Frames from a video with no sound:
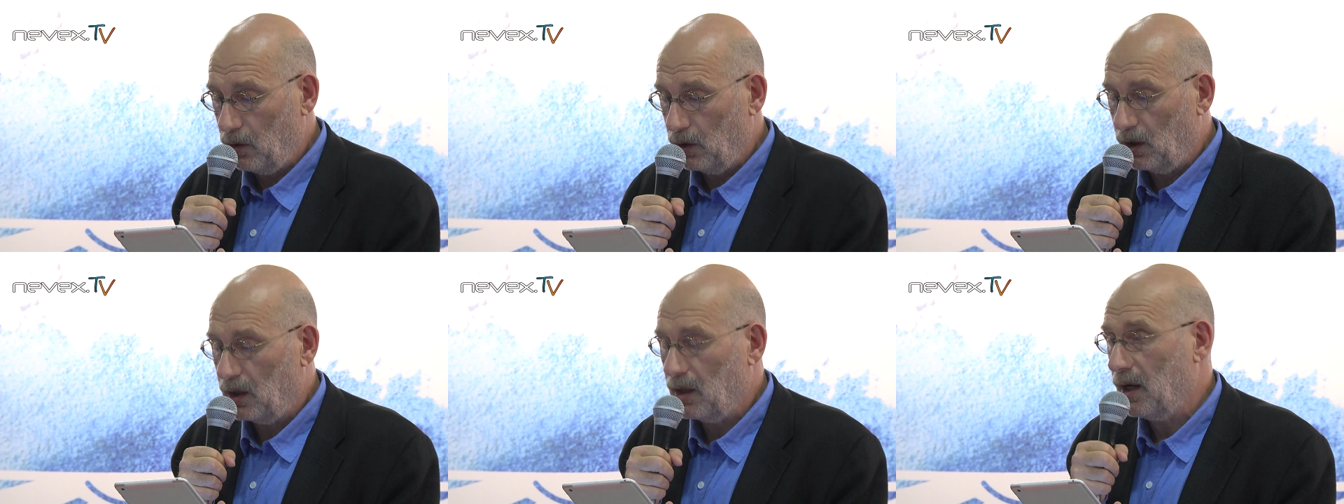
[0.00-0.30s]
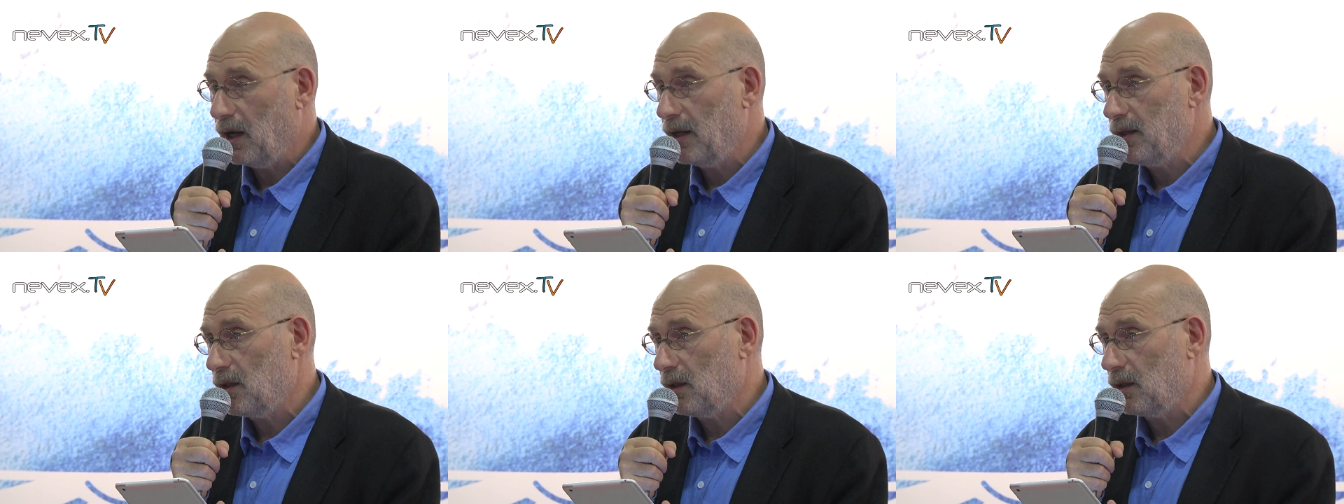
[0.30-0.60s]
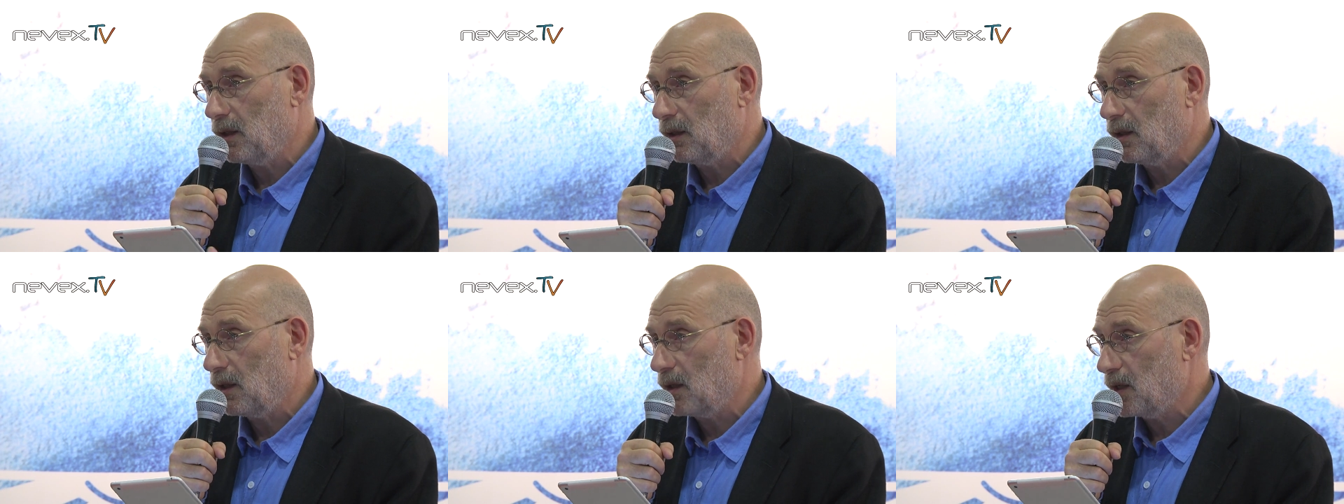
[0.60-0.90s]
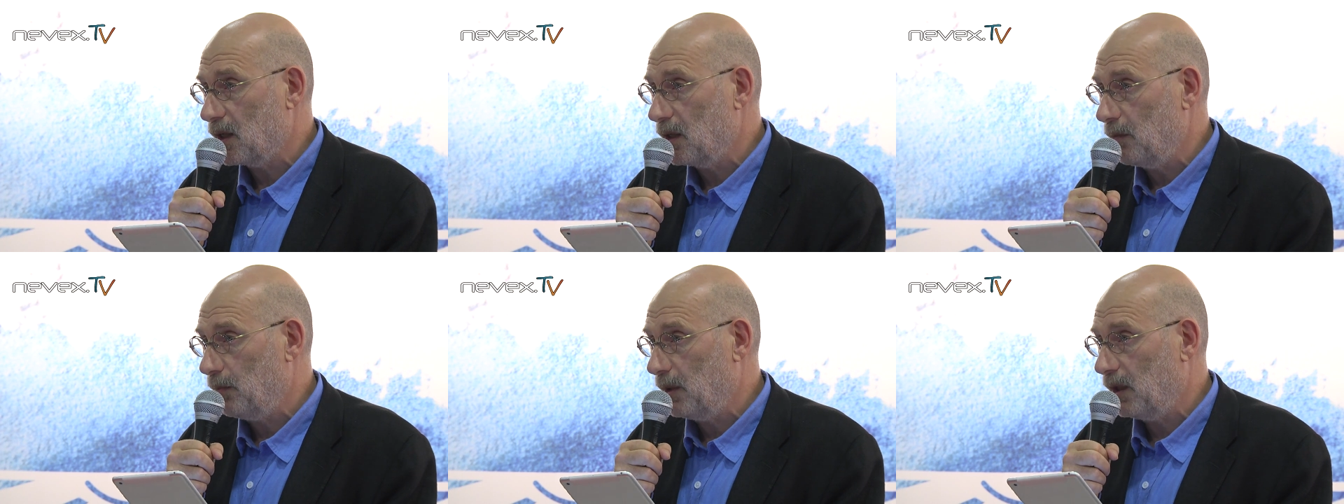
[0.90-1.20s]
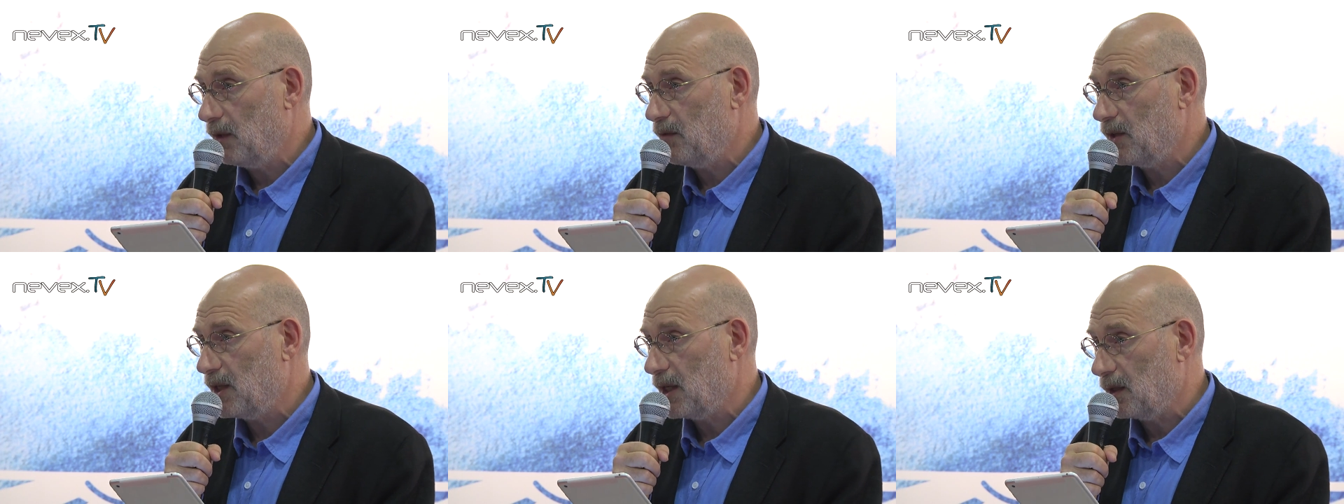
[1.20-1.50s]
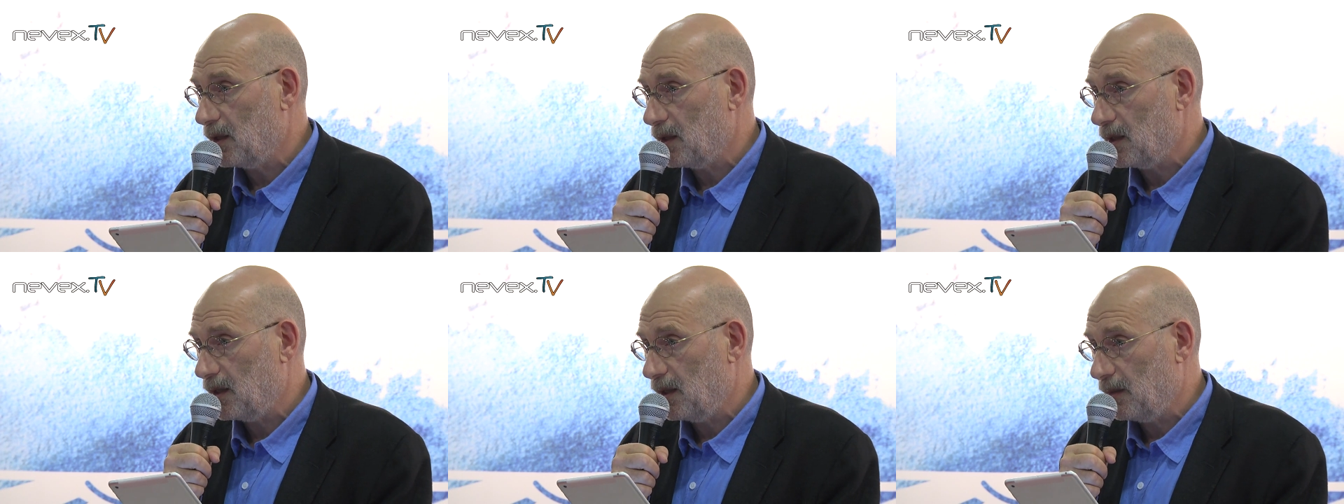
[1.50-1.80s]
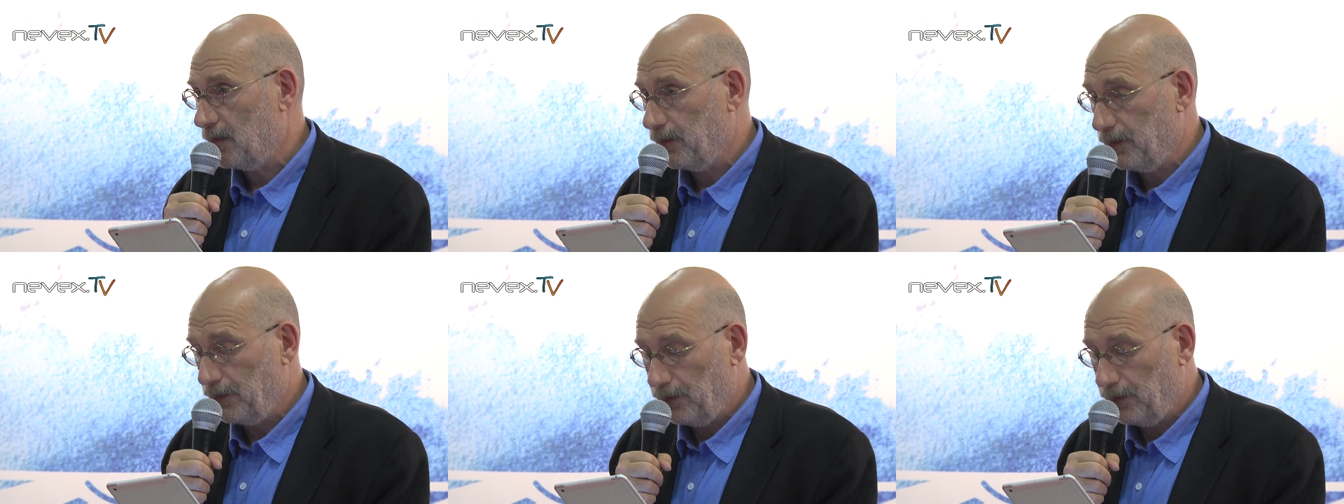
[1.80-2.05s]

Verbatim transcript: от антитатарской предвзятости.